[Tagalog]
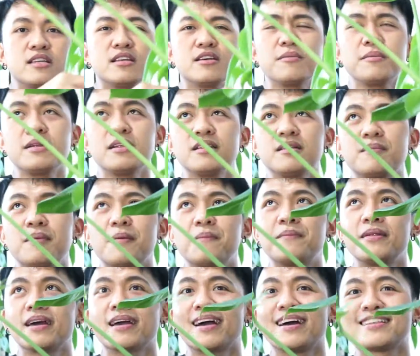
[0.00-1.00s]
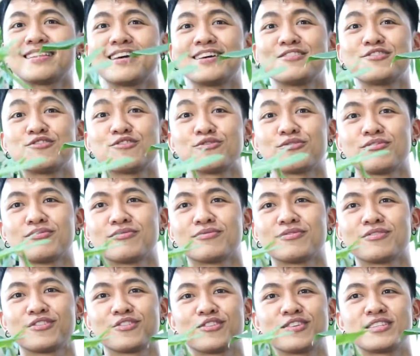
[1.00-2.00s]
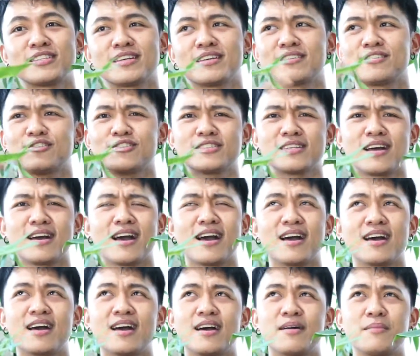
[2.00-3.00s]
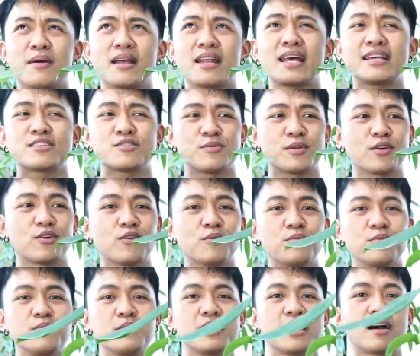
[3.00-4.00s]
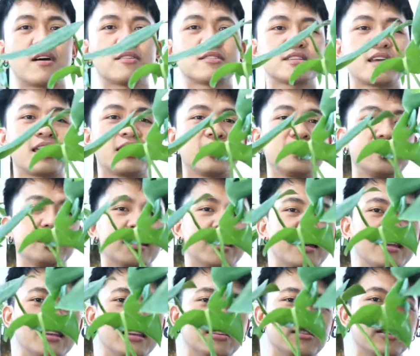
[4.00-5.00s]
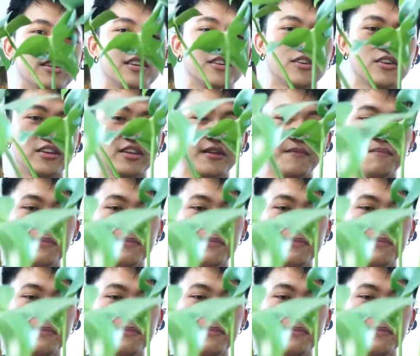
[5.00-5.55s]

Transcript: Hindi ko pala nabablog ata yun nung, nung, isa, nung isang, uh, mga last week ko. Bumili ako sa IKEA rin. Ito rin yun.